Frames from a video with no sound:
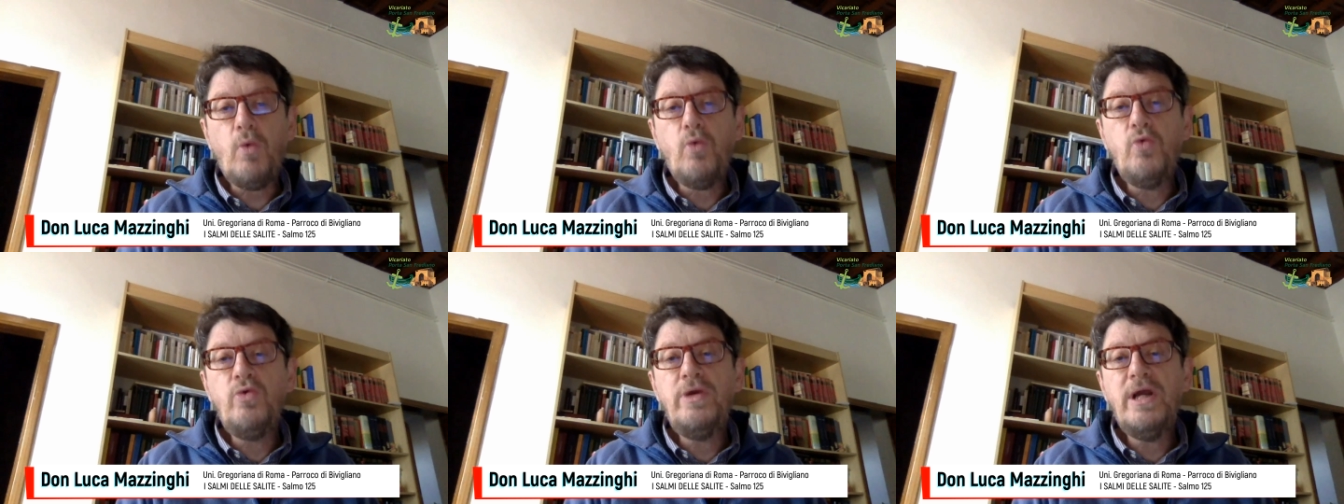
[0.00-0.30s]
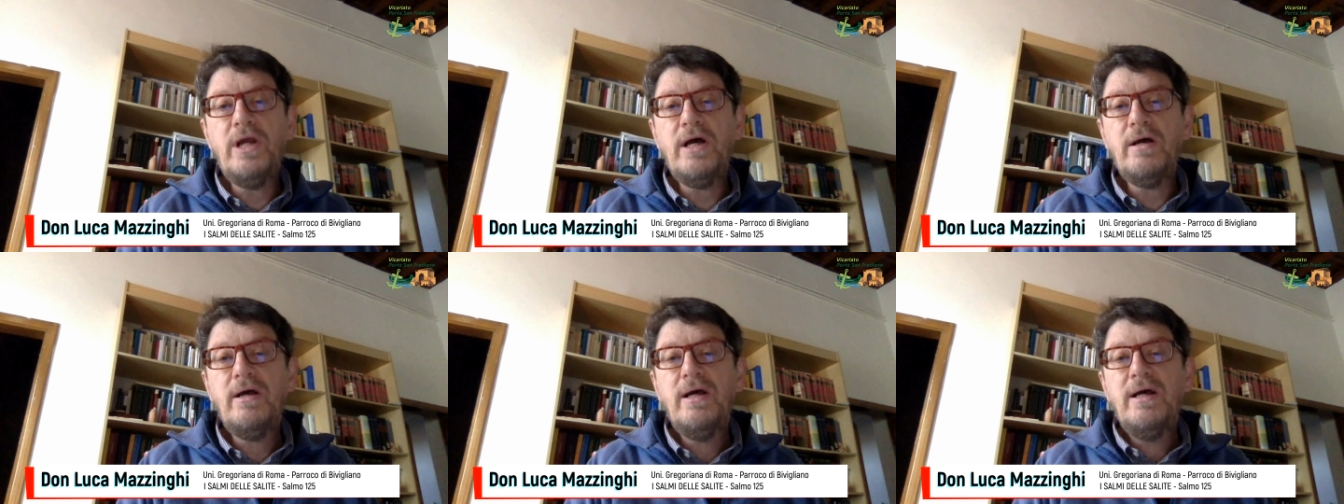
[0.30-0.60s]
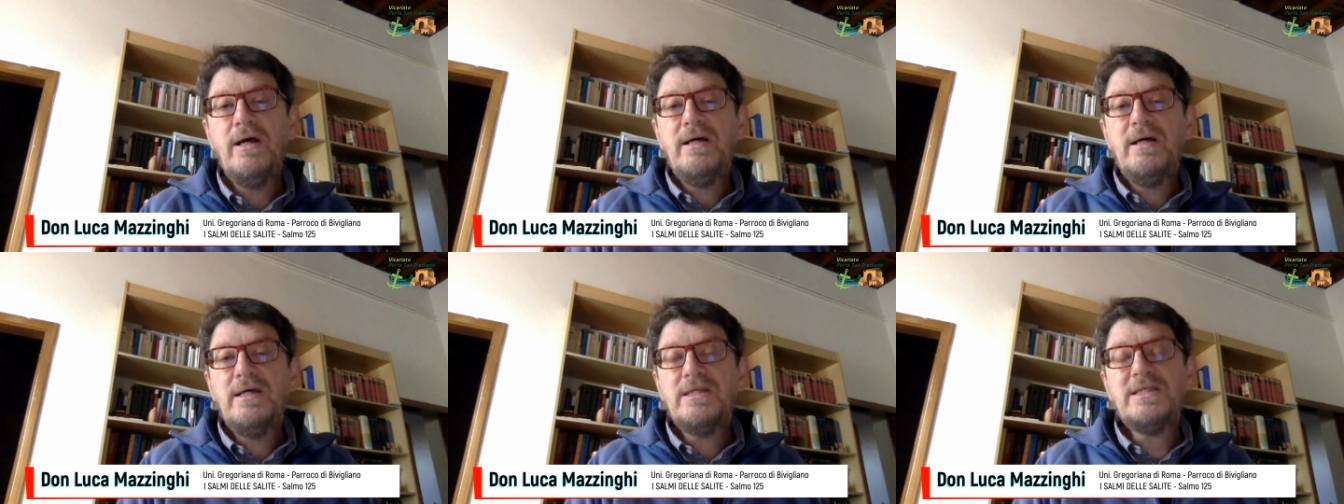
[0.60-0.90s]
Un
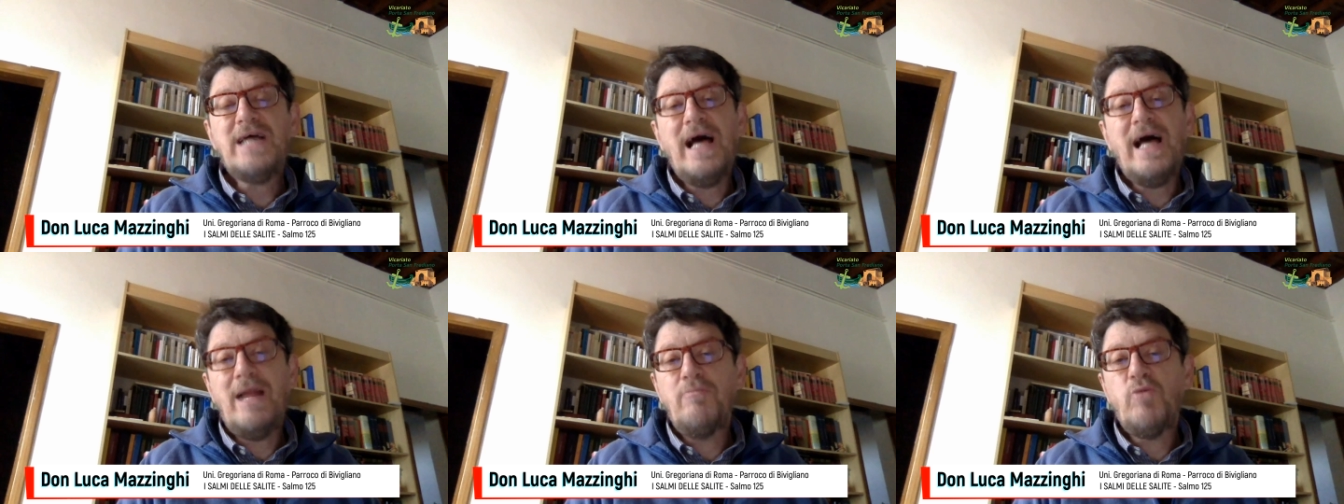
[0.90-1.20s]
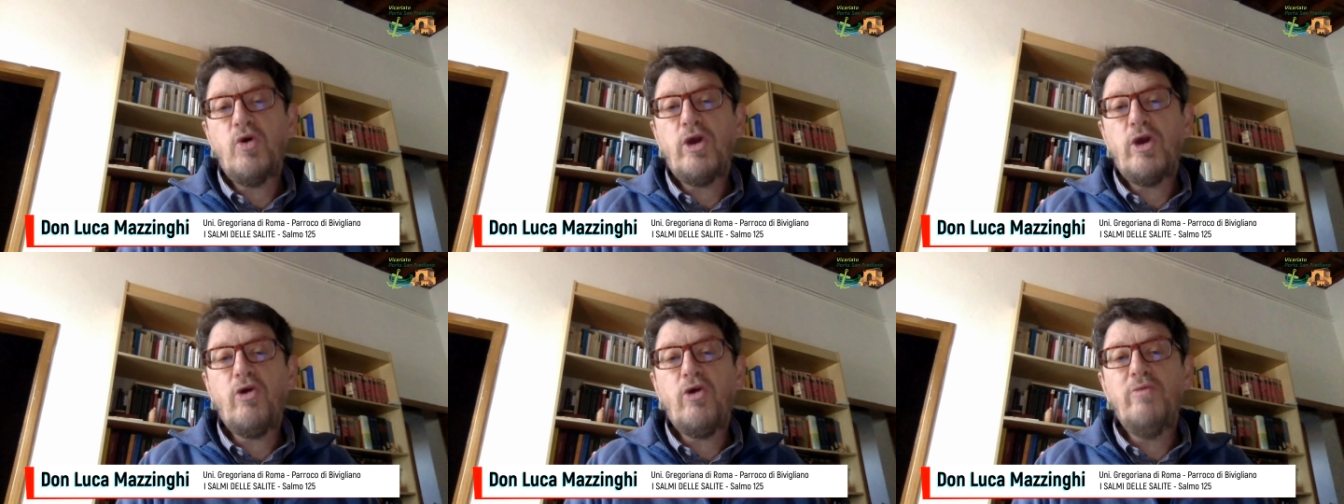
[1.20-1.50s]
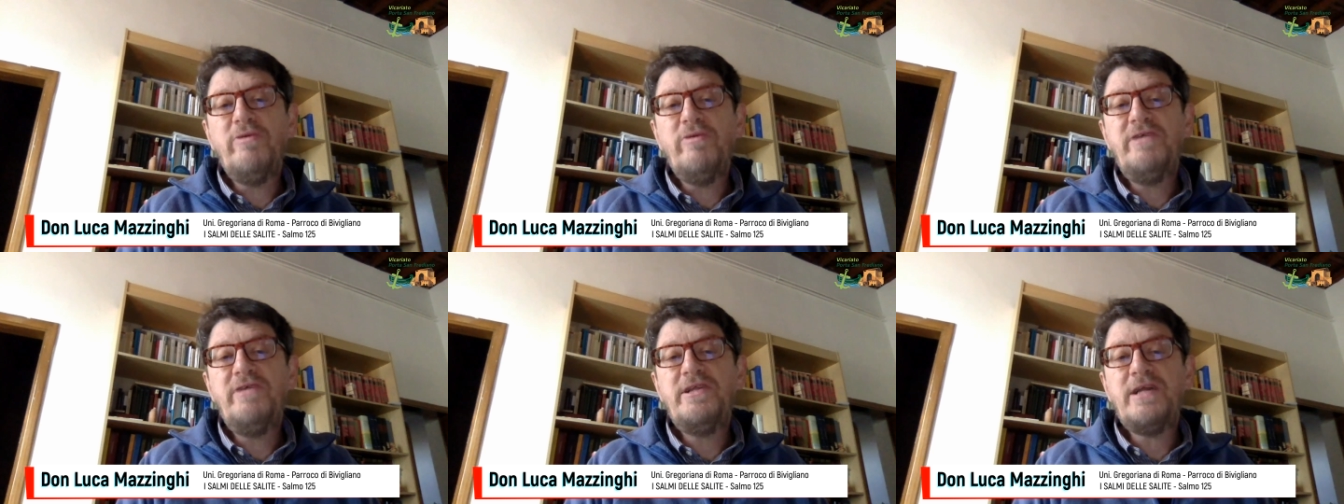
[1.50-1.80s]
Salmo che,
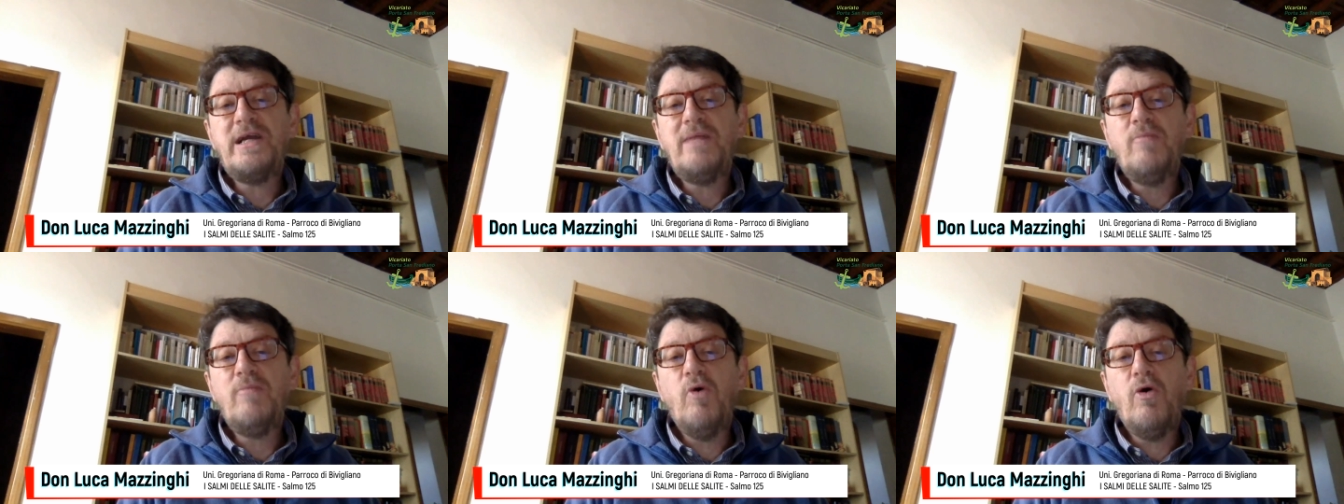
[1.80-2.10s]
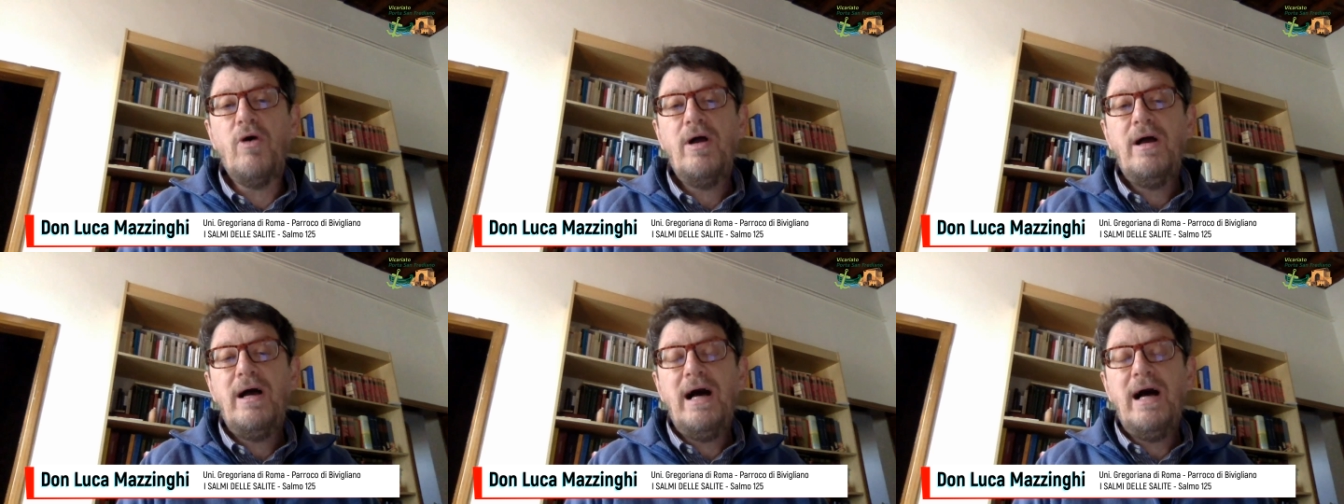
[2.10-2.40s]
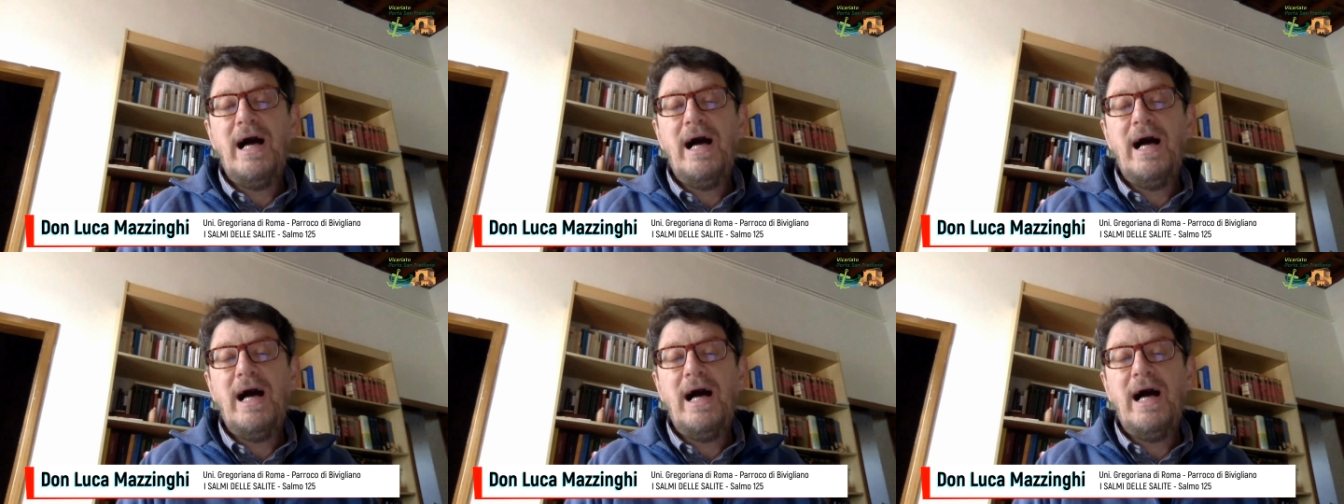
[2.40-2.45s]
come vedremo,